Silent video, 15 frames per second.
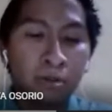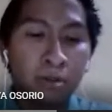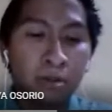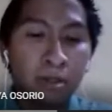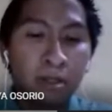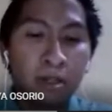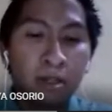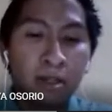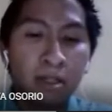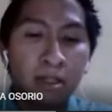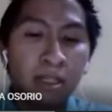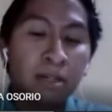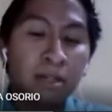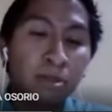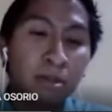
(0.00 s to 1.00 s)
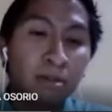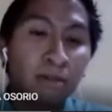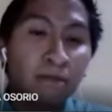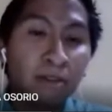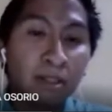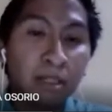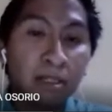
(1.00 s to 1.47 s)
el concepto de
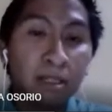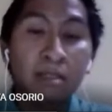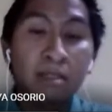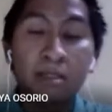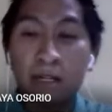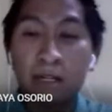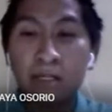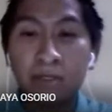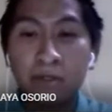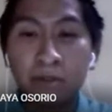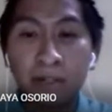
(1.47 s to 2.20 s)
fertilizante se relacionan,